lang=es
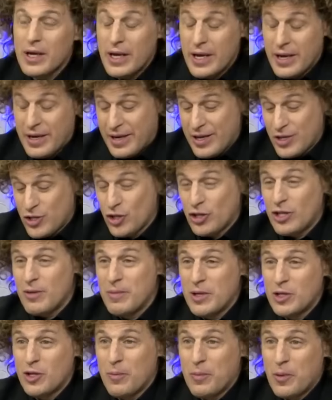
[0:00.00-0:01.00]
Es que yo te
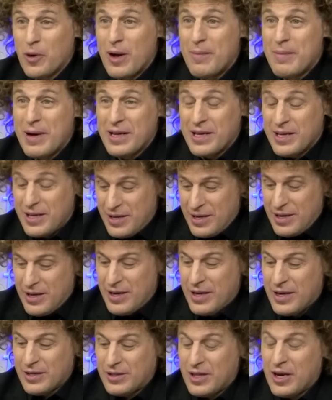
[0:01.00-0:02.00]
invito al programa y
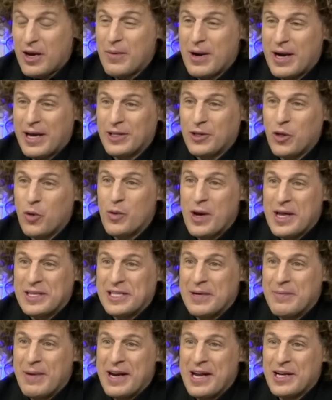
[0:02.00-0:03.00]
eh, trabajé toda una
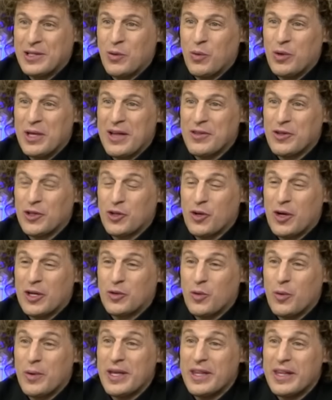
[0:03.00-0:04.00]
semana estudiando toda tu
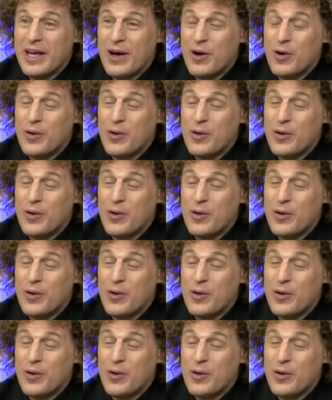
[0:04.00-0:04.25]
vida,